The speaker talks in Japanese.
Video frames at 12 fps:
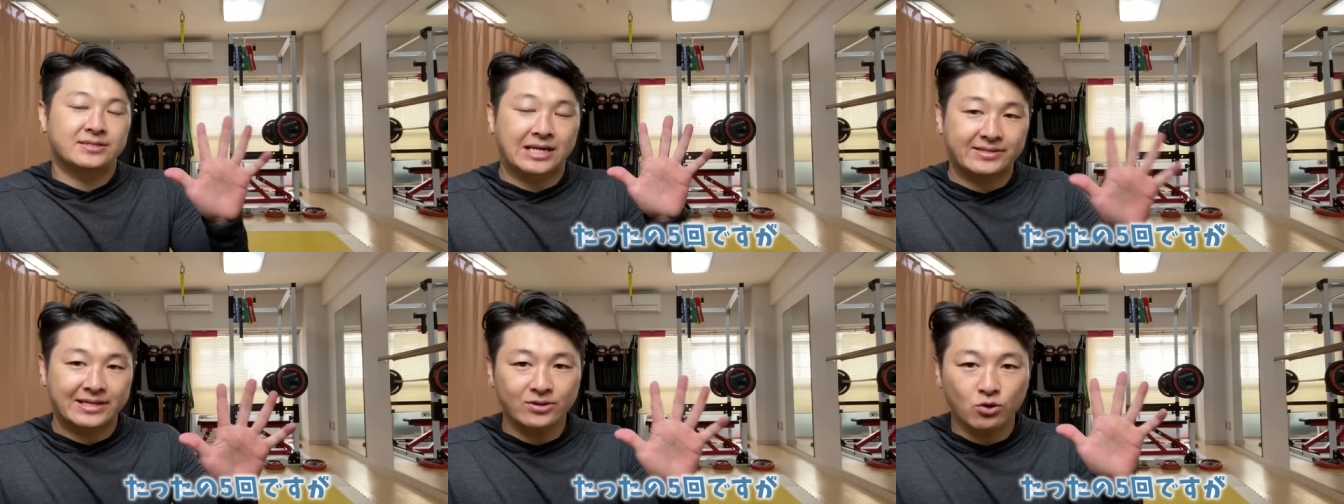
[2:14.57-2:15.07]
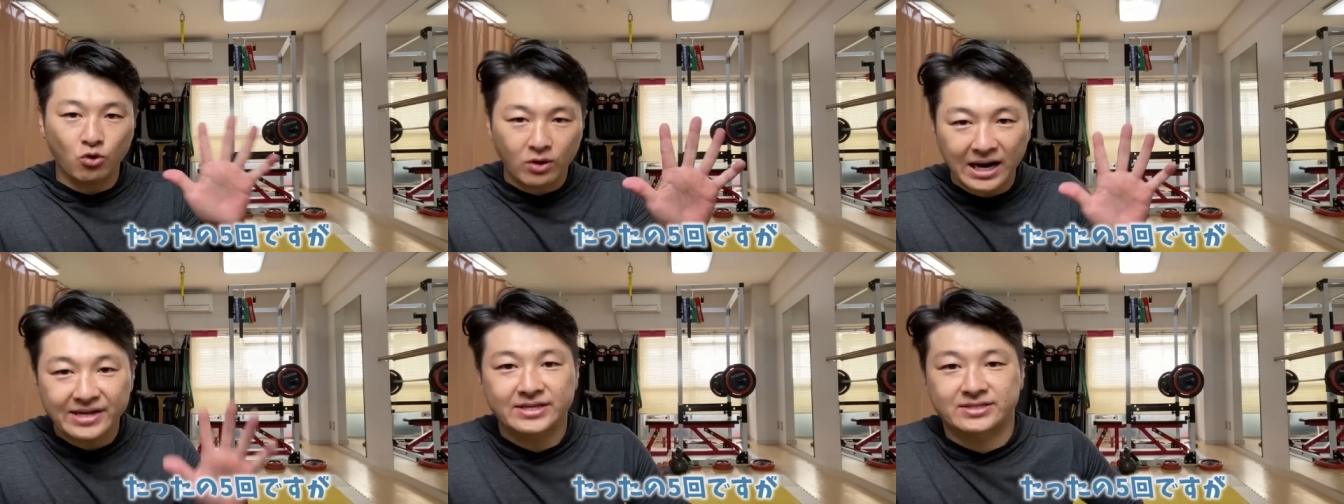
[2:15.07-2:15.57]
たったの5
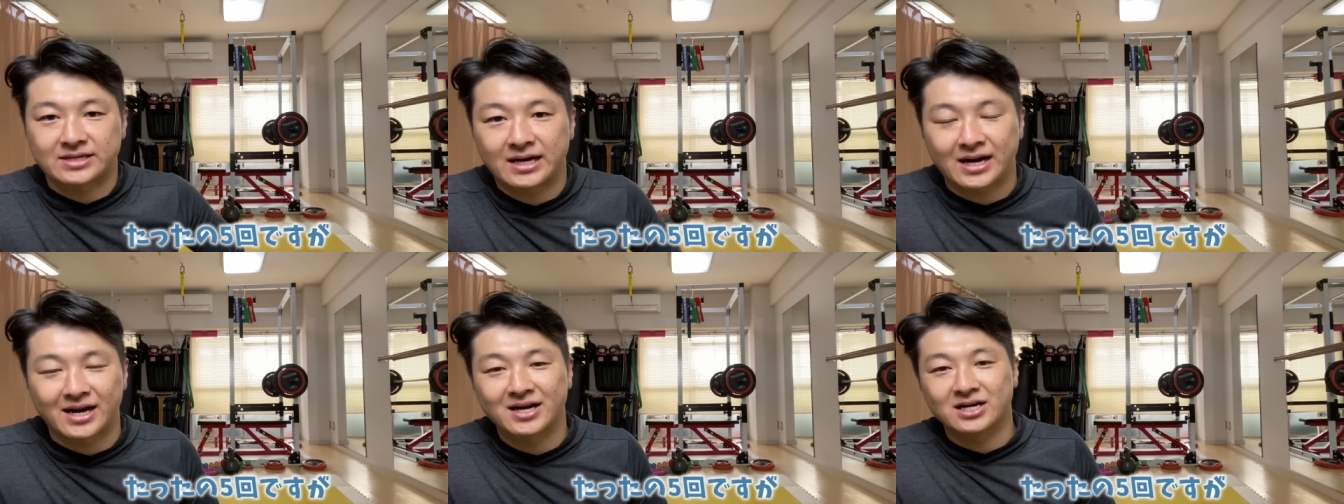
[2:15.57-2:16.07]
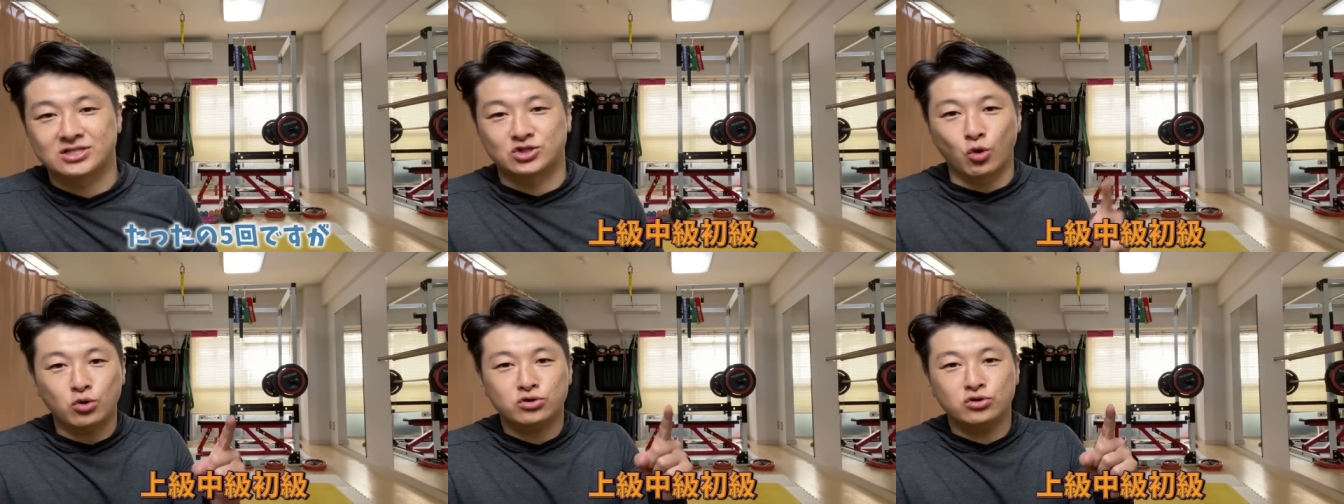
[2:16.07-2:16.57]
回ですが、
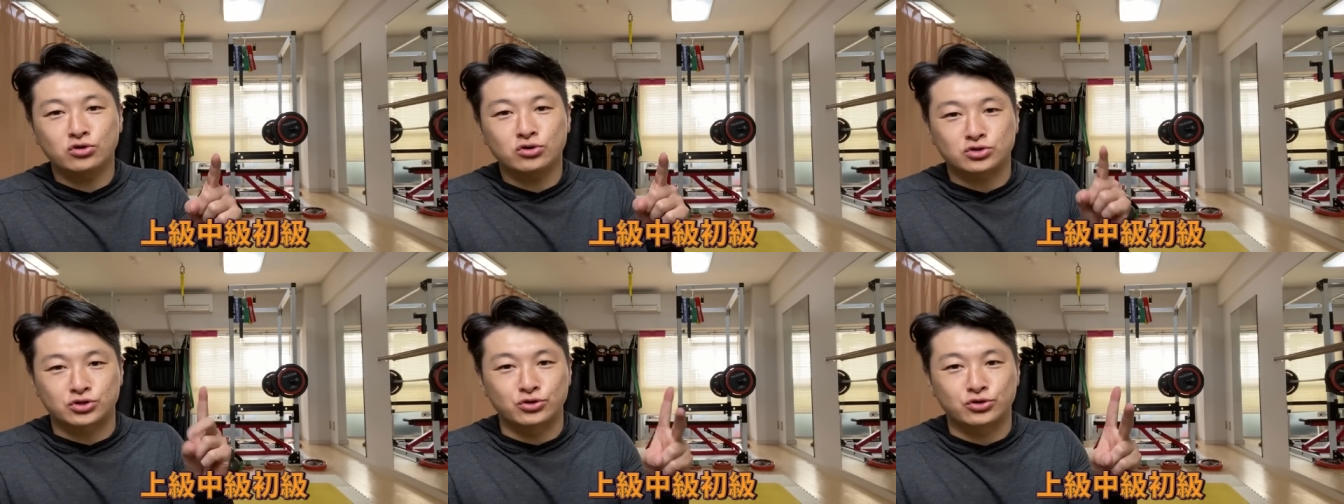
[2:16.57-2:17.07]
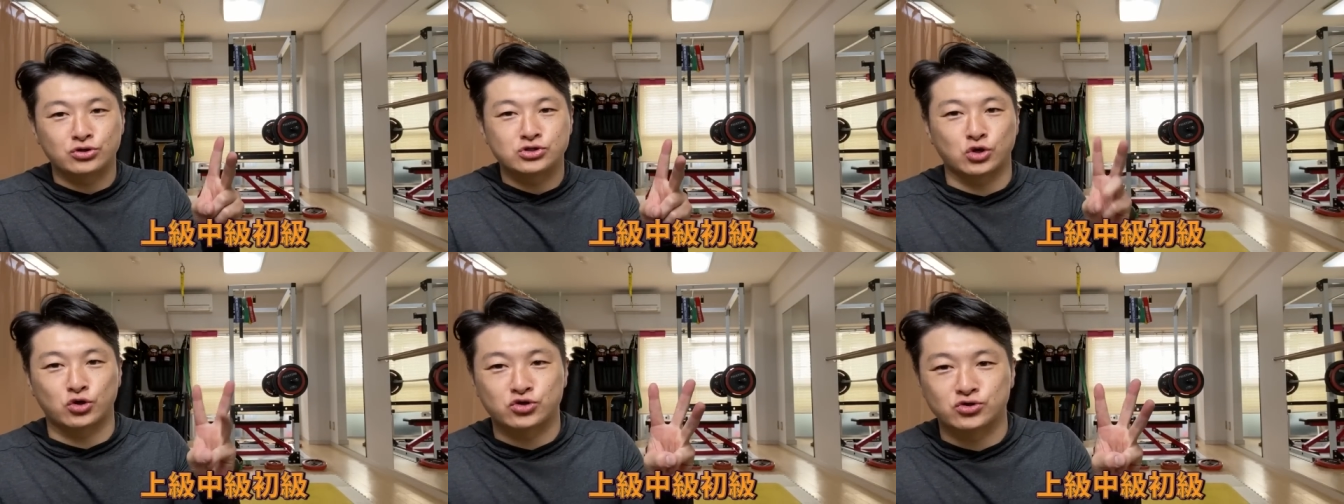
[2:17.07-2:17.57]
上級、中級、
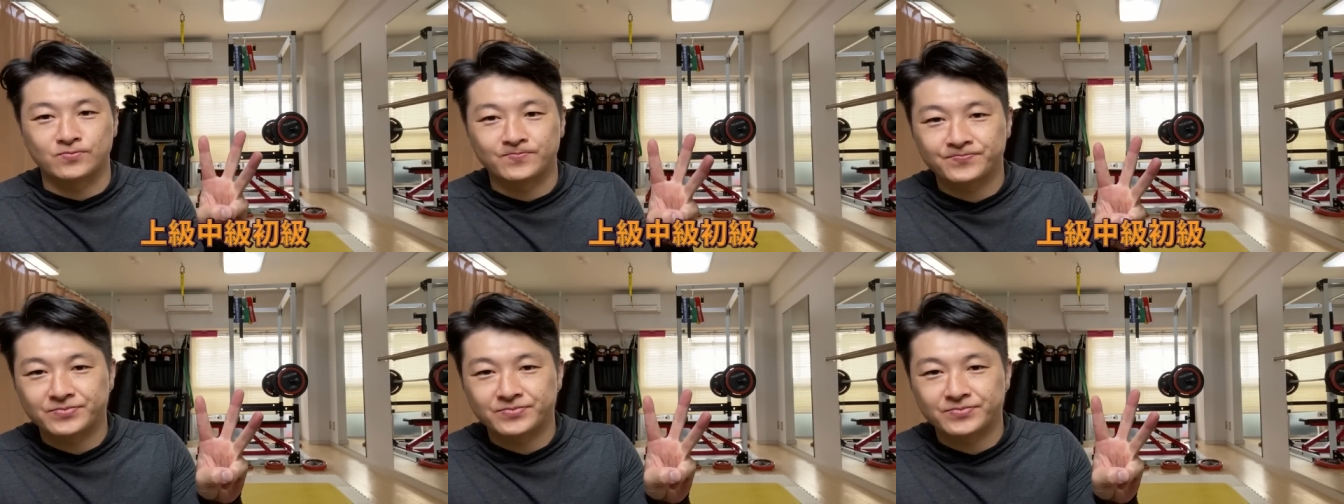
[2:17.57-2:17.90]
初級、